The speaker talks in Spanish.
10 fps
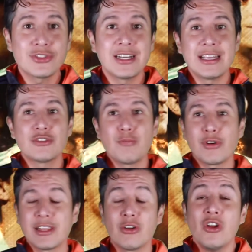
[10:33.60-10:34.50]
sería su
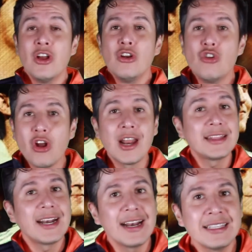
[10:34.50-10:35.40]
portero. Los
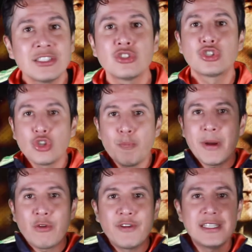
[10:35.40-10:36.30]
laterales
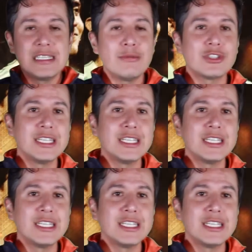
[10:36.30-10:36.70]
súper ofensivos